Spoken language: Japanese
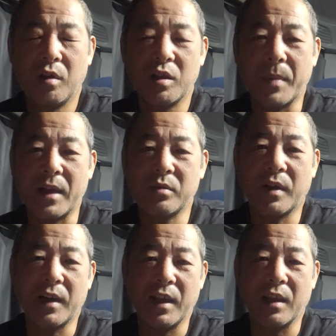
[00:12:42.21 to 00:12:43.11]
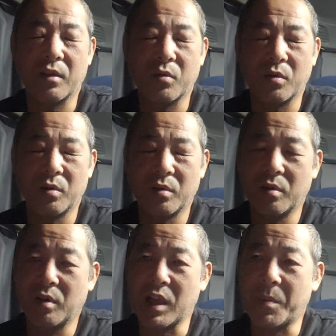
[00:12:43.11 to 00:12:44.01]
でもあとはね、そ
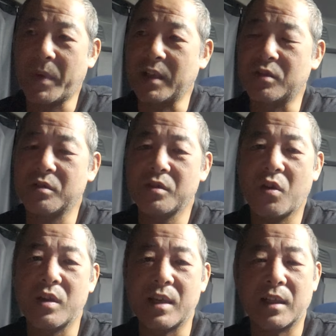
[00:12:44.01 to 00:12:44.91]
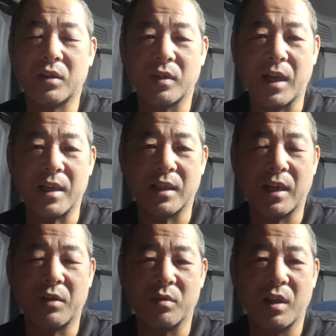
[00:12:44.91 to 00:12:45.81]
の、やっぱり従業員やっての会社
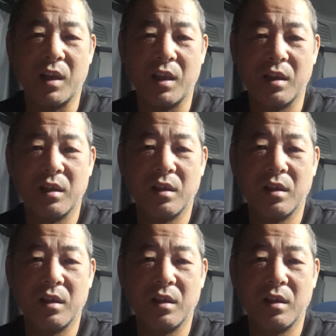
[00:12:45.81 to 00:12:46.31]
なのでね、